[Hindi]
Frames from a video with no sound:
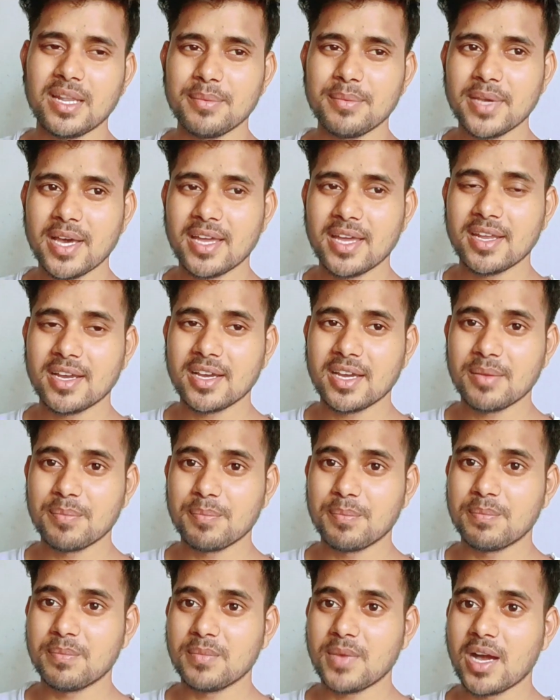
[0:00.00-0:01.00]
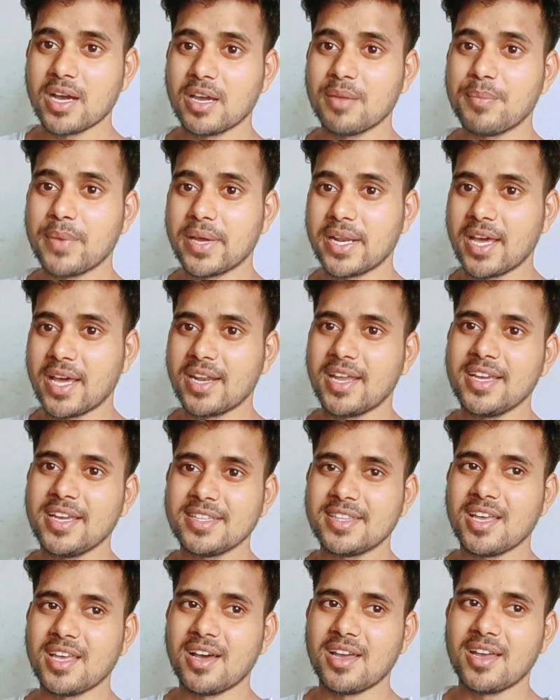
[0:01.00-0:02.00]
मतलब यार अगर अगर बनाना ही
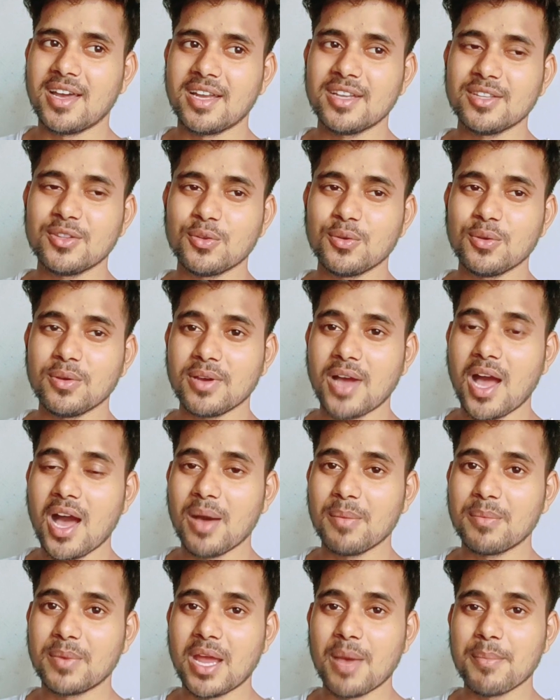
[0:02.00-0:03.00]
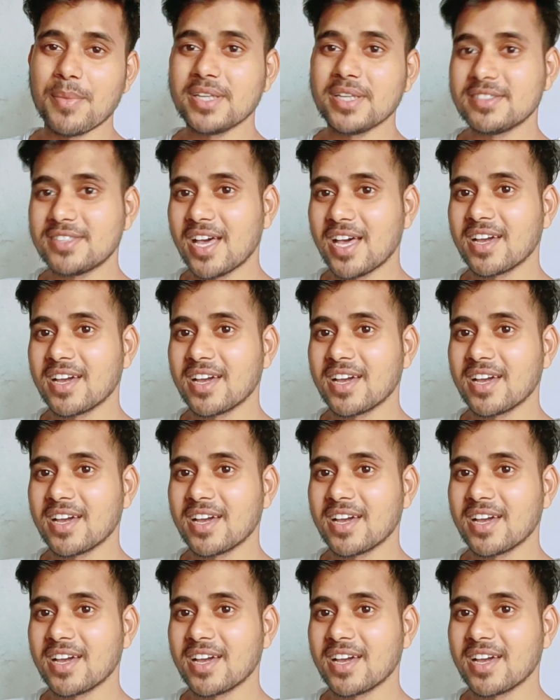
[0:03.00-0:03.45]
था यार तो आप रामायण